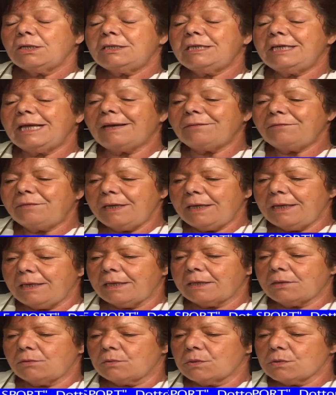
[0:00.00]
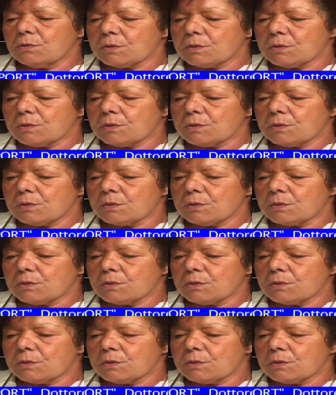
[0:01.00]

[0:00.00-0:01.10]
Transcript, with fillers: di avere uno